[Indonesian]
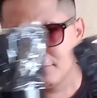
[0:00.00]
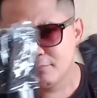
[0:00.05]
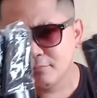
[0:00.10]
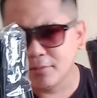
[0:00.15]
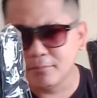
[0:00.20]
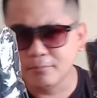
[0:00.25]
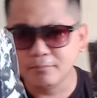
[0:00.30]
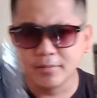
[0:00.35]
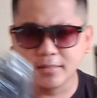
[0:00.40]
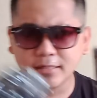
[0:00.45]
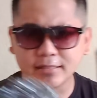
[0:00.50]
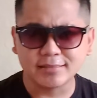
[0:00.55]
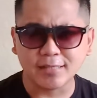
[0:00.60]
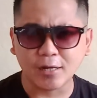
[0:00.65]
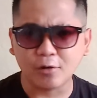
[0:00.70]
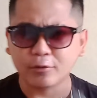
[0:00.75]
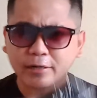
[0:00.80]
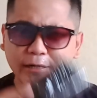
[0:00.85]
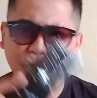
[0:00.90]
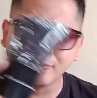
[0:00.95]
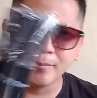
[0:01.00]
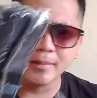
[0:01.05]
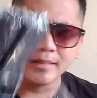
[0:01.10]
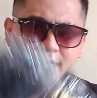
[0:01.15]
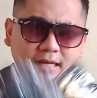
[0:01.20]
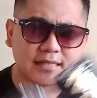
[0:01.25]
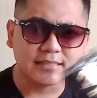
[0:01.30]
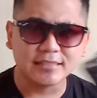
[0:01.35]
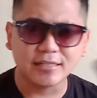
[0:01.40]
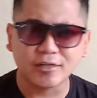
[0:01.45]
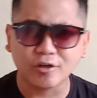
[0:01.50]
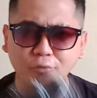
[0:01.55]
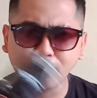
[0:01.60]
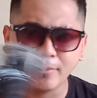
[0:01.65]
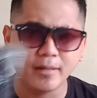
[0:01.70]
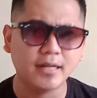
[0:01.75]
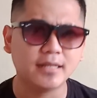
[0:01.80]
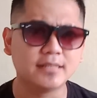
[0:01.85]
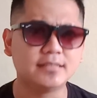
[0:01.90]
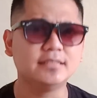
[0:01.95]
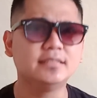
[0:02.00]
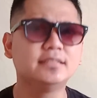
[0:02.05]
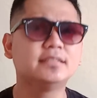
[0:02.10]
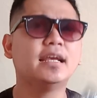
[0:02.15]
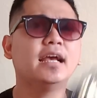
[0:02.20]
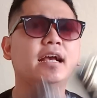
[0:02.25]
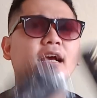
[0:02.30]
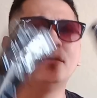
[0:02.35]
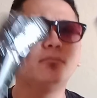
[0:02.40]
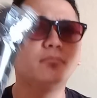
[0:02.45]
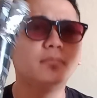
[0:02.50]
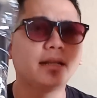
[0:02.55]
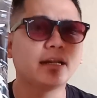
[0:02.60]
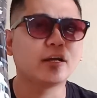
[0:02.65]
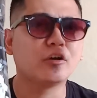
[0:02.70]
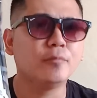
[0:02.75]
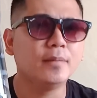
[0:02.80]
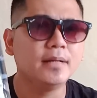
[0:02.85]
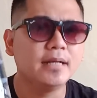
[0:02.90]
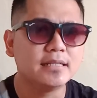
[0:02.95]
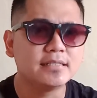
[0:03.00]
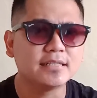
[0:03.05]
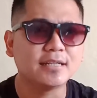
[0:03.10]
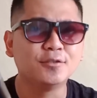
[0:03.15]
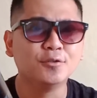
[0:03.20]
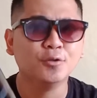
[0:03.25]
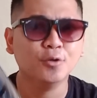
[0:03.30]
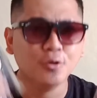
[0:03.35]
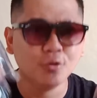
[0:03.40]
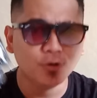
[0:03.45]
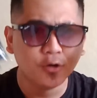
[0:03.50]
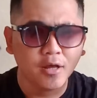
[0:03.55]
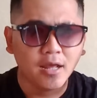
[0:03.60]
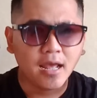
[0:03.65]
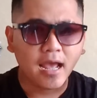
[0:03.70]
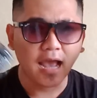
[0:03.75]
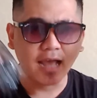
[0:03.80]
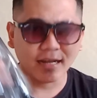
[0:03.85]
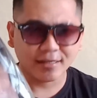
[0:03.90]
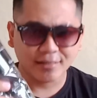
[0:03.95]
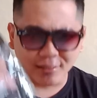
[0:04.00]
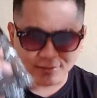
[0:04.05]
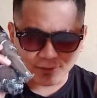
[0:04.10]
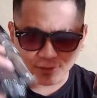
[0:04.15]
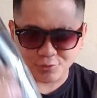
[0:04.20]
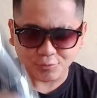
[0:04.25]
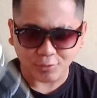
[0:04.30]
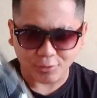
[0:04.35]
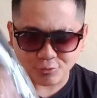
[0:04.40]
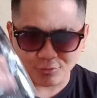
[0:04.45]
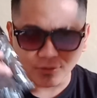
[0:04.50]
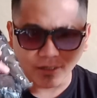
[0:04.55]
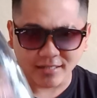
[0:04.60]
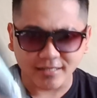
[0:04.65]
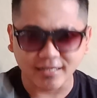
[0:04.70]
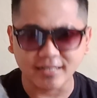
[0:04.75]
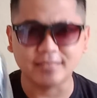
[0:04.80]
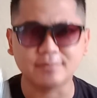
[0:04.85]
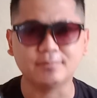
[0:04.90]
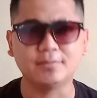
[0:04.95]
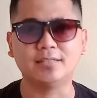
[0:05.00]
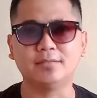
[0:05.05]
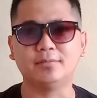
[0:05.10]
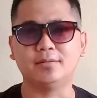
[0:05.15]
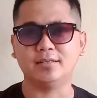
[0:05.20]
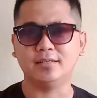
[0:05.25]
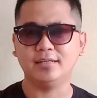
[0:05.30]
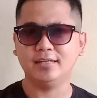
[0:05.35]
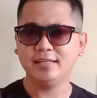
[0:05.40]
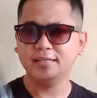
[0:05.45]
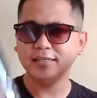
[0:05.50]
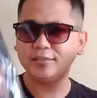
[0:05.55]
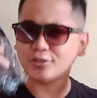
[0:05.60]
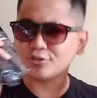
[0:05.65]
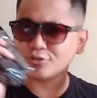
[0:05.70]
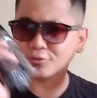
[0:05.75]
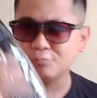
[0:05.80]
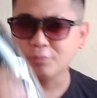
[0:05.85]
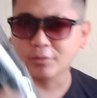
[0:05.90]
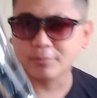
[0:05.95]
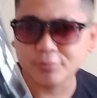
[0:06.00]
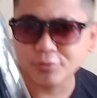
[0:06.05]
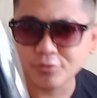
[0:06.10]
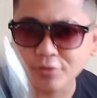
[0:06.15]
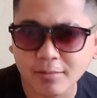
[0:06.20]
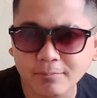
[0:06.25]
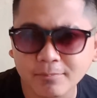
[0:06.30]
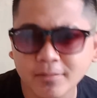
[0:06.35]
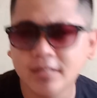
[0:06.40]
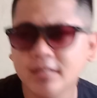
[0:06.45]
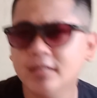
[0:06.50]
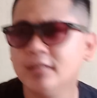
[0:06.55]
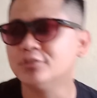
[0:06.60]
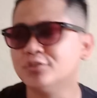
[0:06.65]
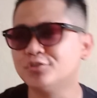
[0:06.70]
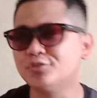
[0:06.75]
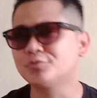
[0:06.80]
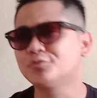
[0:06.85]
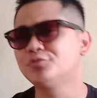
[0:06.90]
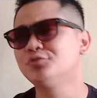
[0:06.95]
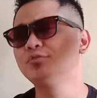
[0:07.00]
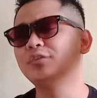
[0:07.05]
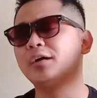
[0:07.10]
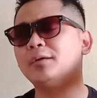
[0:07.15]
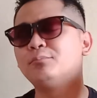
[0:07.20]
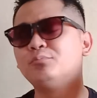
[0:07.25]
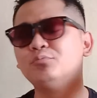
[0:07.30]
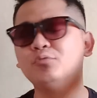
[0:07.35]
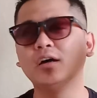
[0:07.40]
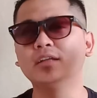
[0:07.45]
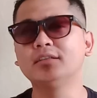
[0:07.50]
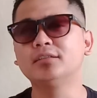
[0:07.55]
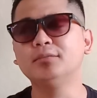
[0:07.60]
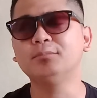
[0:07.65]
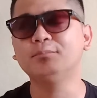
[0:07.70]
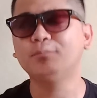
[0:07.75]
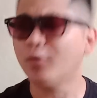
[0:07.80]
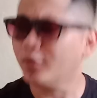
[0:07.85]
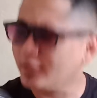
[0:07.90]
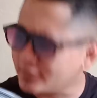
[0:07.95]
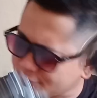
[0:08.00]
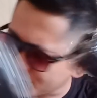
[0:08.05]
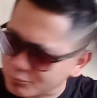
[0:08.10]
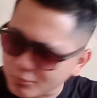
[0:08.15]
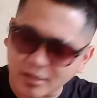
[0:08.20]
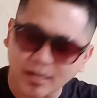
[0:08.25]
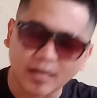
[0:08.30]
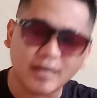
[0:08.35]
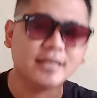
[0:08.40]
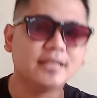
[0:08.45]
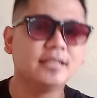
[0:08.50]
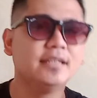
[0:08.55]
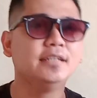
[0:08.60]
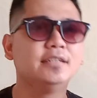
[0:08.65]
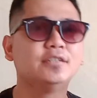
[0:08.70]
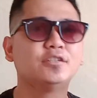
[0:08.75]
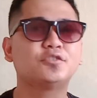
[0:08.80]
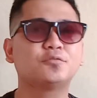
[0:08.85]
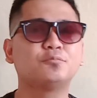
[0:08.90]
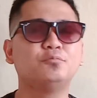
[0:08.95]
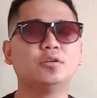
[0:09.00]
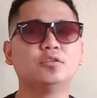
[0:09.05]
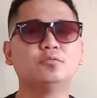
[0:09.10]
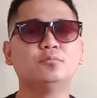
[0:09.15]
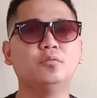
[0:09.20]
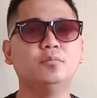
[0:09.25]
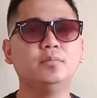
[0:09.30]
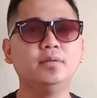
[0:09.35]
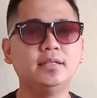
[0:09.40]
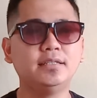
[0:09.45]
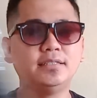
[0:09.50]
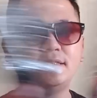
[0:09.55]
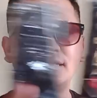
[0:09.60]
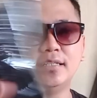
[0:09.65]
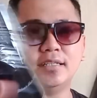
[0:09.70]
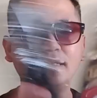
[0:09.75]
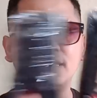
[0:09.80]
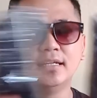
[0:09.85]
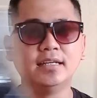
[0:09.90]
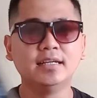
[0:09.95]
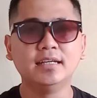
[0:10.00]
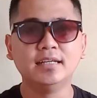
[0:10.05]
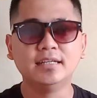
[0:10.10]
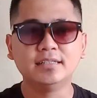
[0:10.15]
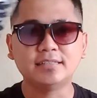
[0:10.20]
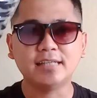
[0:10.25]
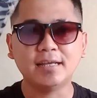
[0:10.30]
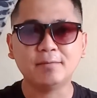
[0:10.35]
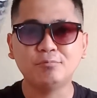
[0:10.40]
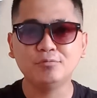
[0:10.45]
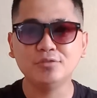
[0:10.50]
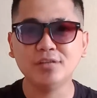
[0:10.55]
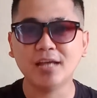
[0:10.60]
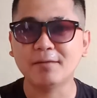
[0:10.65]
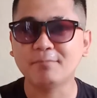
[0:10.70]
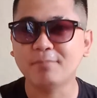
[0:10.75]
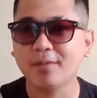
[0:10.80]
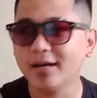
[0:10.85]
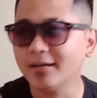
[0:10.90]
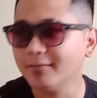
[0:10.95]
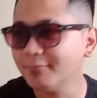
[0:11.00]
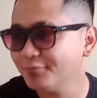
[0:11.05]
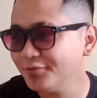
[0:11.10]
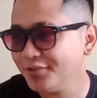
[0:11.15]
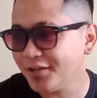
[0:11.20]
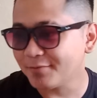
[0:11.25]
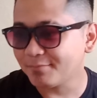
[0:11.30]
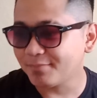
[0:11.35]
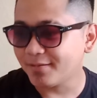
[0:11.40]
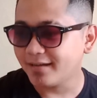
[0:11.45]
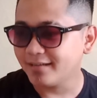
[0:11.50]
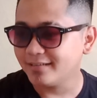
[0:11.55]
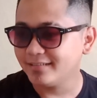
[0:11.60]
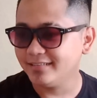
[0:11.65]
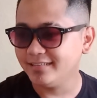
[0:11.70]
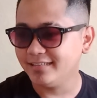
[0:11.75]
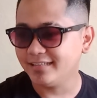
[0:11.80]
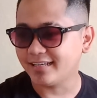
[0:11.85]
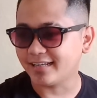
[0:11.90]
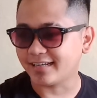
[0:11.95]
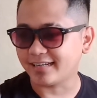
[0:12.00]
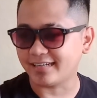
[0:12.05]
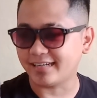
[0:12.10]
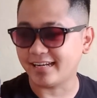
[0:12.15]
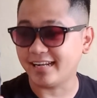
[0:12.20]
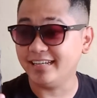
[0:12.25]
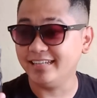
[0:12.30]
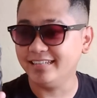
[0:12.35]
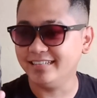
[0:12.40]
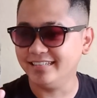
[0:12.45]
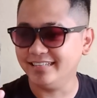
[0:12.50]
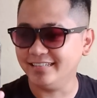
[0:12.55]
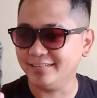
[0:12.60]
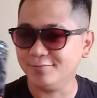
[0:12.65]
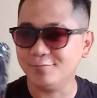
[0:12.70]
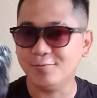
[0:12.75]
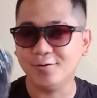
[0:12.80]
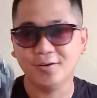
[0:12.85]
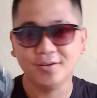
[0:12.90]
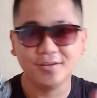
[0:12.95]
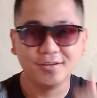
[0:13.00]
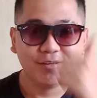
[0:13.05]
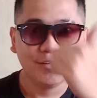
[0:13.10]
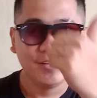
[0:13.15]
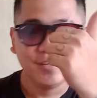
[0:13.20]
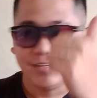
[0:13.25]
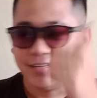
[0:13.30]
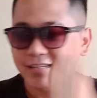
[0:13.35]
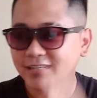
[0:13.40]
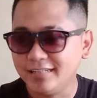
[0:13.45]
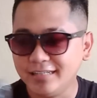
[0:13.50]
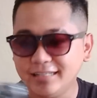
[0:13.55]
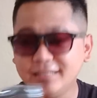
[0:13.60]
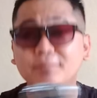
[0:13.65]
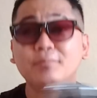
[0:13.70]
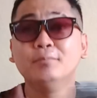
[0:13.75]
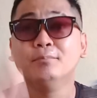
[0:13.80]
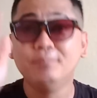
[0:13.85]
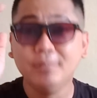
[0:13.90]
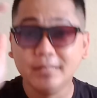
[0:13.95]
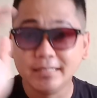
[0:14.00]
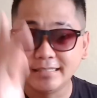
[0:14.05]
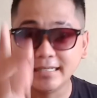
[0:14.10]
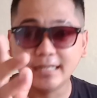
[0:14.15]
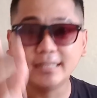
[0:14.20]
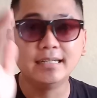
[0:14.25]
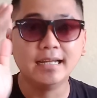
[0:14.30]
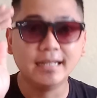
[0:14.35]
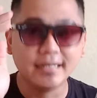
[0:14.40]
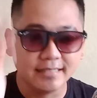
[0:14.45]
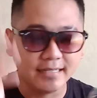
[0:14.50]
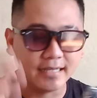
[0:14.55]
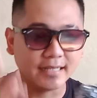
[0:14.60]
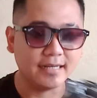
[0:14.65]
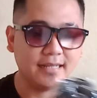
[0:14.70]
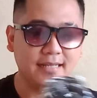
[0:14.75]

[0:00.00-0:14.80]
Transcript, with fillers: memberitahu rekomendasi-rekomendasi saya akan merekomendasikan dulu ada sesuatu yang keren teman-teman ini cocok buat pesulap cocok juga buat pokoknya semua lah ini cocok buat umum ini sini saya punya apa punya apa ini keren ini wah ini beda dari yang